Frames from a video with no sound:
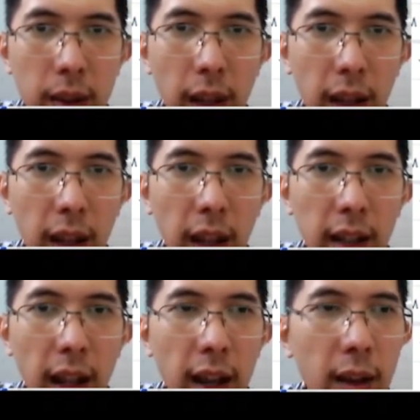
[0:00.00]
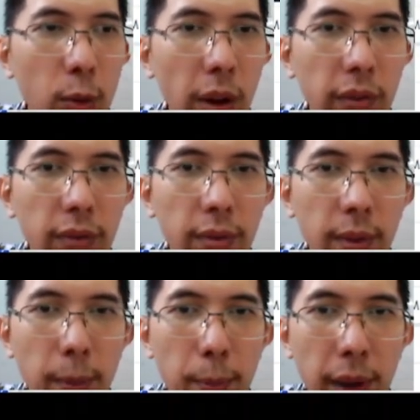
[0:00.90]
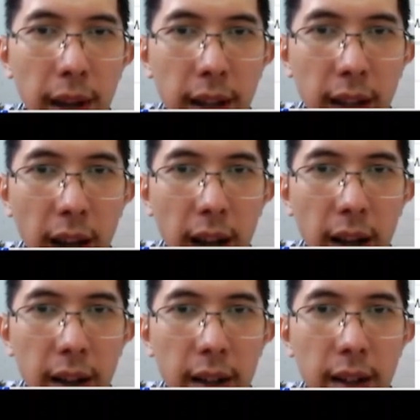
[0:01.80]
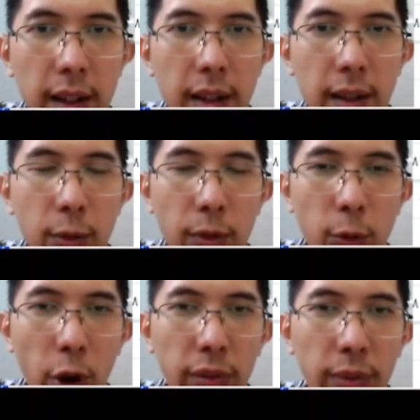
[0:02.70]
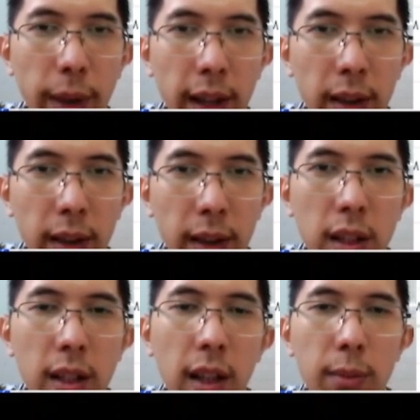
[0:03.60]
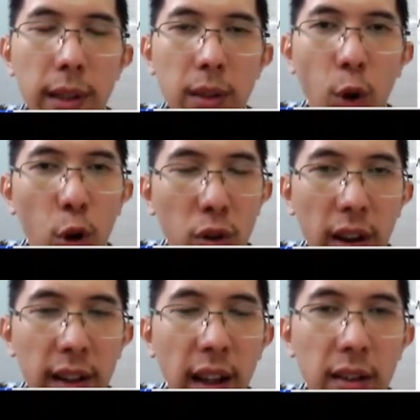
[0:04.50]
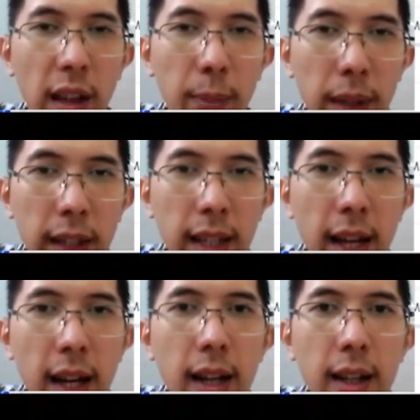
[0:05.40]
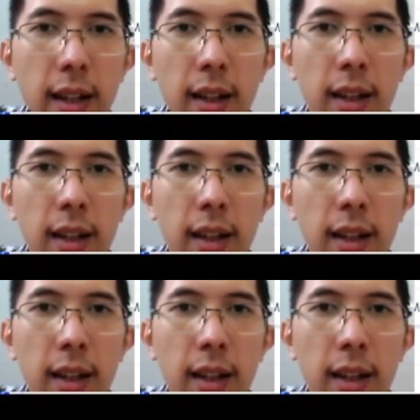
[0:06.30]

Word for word: Dan ini adalah wave B-nya wave B itu jadi dia semacam konsolidasi tapi dia